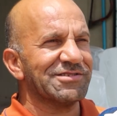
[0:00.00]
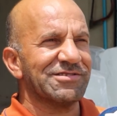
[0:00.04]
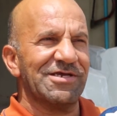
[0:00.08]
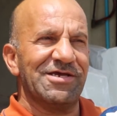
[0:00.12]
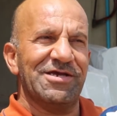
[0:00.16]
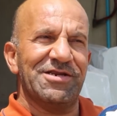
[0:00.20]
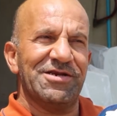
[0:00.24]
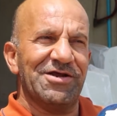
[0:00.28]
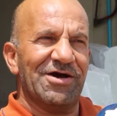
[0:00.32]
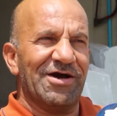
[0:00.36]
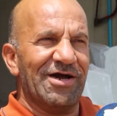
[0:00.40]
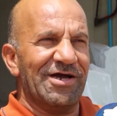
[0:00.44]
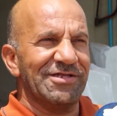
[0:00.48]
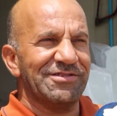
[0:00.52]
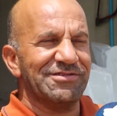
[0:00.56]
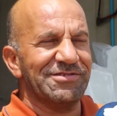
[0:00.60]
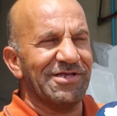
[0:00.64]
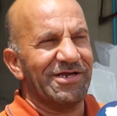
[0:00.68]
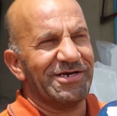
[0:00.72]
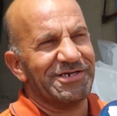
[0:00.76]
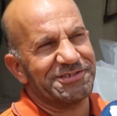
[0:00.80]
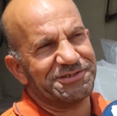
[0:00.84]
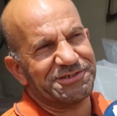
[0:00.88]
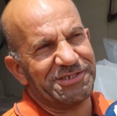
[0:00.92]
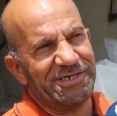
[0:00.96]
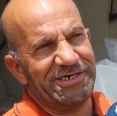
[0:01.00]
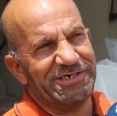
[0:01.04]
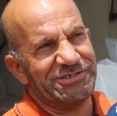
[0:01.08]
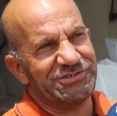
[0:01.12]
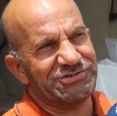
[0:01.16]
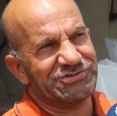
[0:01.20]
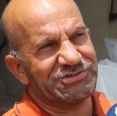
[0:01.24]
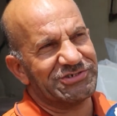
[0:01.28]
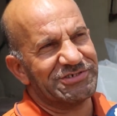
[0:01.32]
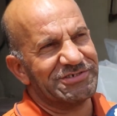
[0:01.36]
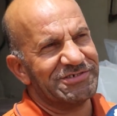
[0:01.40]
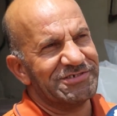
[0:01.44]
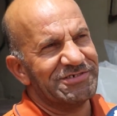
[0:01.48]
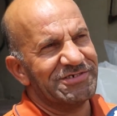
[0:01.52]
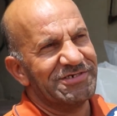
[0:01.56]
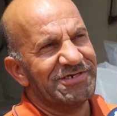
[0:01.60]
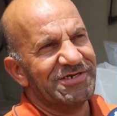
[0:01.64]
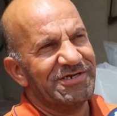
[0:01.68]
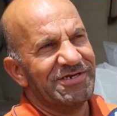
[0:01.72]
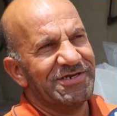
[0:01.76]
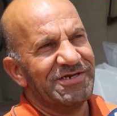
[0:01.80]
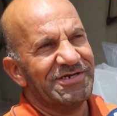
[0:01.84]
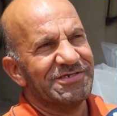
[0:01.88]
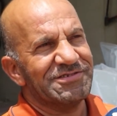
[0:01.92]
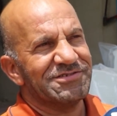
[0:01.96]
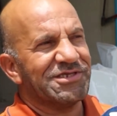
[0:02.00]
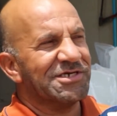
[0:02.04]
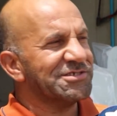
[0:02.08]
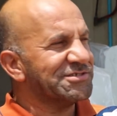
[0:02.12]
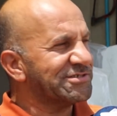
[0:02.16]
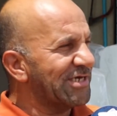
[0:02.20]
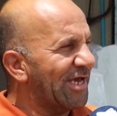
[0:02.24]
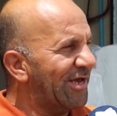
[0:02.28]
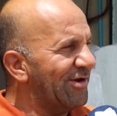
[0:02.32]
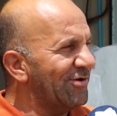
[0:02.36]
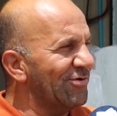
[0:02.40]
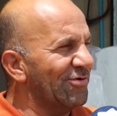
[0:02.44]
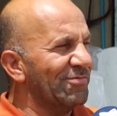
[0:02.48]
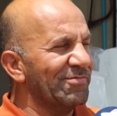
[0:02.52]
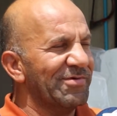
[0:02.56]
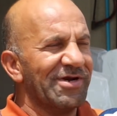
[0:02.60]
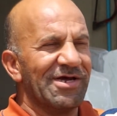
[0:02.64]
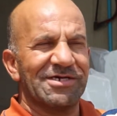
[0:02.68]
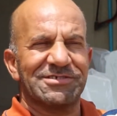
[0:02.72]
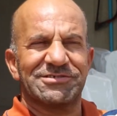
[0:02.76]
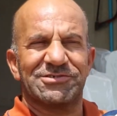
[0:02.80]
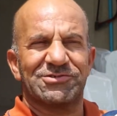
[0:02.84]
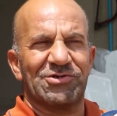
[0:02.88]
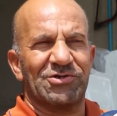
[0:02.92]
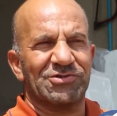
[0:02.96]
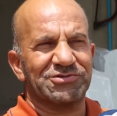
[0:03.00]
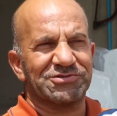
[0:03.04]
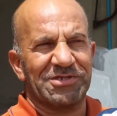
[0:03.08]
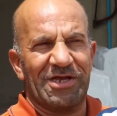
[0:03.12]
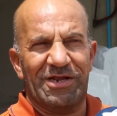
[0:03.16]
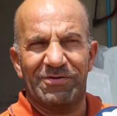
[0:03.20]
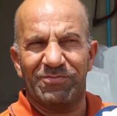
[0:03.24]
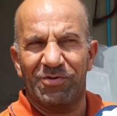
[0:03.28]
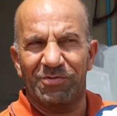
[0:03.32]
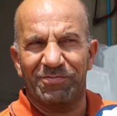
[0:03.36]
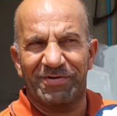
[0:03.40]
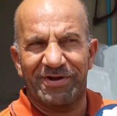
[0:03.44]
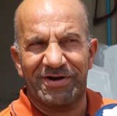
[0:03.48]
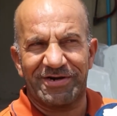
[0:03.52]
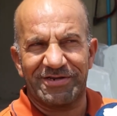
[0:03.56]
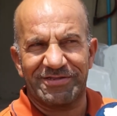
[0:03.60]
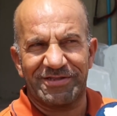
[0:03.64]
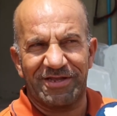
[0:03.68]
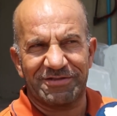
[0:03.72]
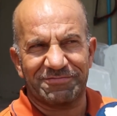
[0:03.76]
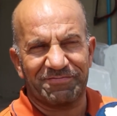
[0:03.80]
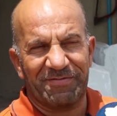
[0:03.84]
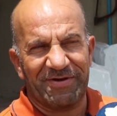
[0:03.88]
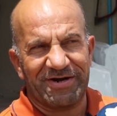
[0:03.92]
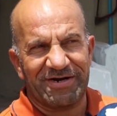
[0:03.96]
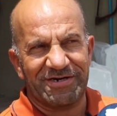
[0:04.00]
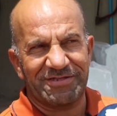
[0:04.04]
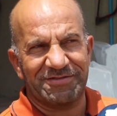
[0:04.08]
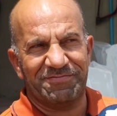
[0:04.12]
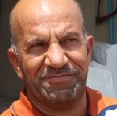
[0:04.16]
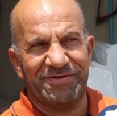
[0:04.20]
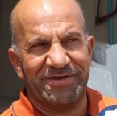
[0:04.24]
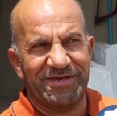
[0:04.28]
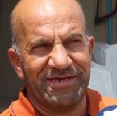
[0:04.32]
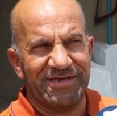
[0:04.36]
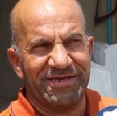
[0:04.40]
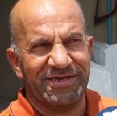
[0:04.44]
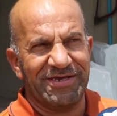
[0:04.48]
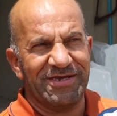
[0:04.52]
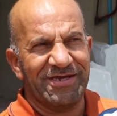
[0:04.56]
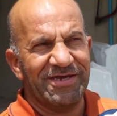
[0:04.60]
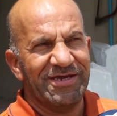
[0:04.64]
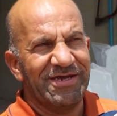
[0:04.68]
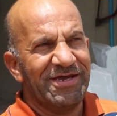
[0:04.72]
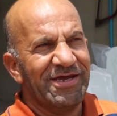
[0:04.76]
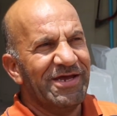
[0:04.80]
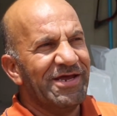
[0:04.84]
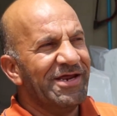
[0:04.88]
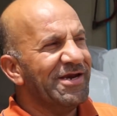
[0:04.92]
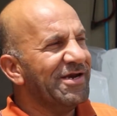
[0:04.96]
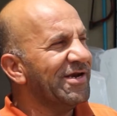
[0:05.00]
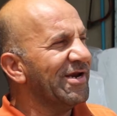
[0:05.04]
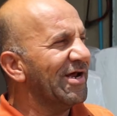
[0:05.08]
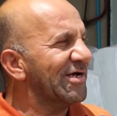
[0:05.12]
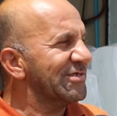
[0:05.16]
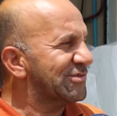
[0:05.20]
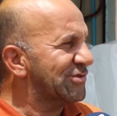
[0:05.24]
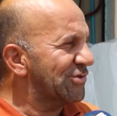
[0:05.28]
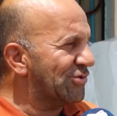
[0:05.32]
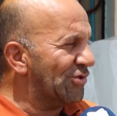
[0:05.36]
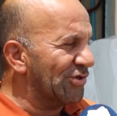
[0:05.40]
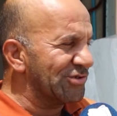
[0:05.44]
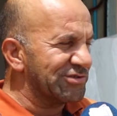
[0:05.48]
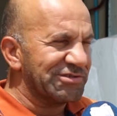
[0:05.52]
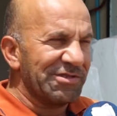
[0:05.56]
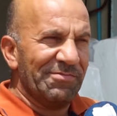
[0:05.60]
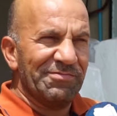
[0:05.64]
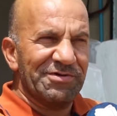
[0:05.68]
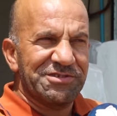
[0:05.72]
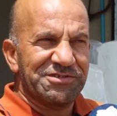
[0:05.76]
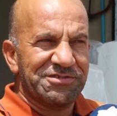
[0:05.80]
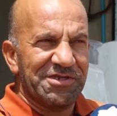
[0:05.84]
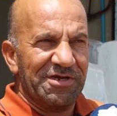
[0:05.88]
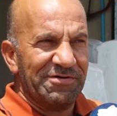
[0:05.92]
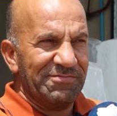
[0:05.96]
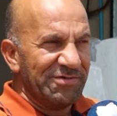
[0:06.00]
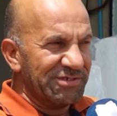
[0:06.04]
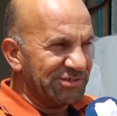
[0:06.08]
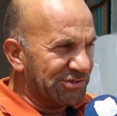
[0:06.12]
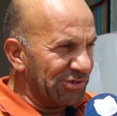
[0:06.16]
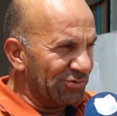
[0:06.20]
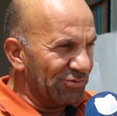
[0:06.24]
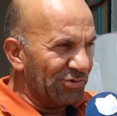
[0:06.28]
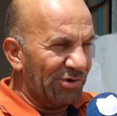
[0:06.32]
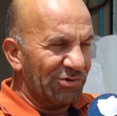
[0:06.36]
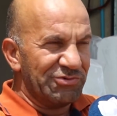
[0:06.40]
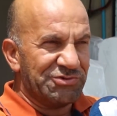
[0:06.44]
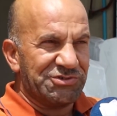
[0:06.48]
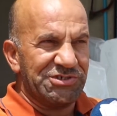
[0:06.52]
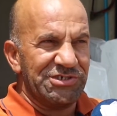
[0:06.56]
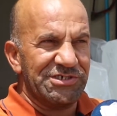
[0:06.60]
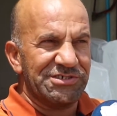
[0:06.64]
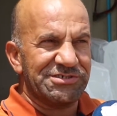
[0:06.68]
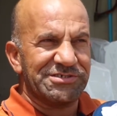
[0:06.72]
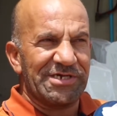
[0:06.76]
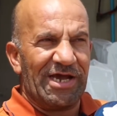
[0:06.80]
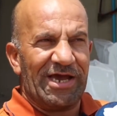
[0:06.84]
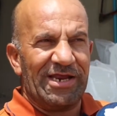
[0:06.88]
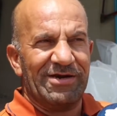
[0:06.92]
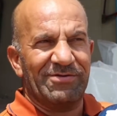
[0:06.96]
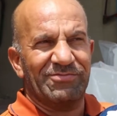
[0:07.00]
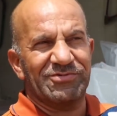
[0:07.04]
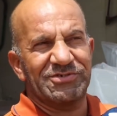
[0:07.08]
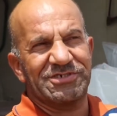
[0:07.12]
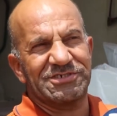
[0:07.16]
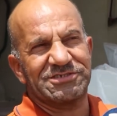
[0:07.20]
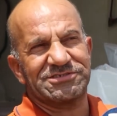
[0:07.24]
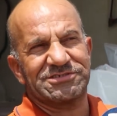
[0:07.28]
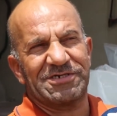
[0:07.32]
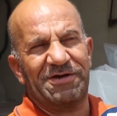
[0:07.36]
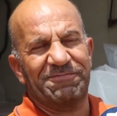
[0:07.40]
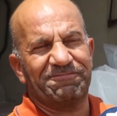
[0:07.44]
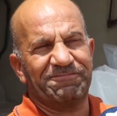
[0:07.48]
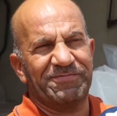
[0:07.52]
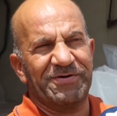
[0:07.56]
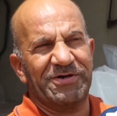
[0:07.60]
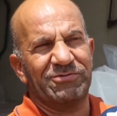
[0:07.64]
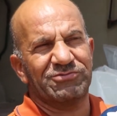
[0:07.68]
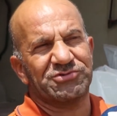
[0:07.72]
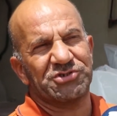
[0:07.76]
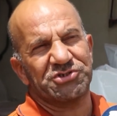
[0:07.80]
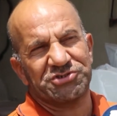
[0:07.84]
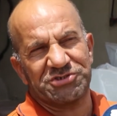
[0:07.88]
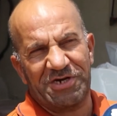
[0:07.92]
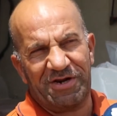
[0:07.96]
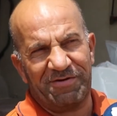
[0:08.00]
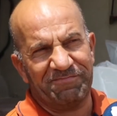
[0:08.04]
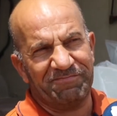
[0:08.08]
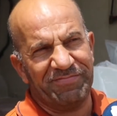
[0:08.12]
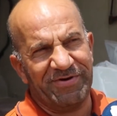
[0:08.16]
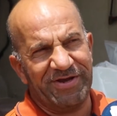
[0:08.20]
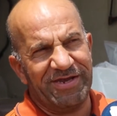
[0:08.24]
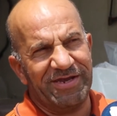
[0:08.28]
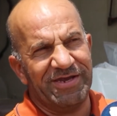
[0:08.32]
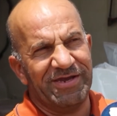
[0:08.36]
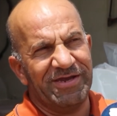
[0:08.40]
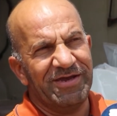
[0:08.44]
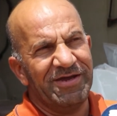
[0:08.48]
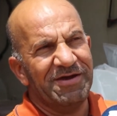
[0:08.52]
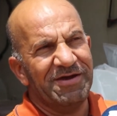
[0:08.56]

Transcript: هنا عندنا للثلج تسألهم ناس تحط المبردة تبرد بيه ناس تحطه بالترمز هو وكيسه على مود تصفيه وتشرب بيه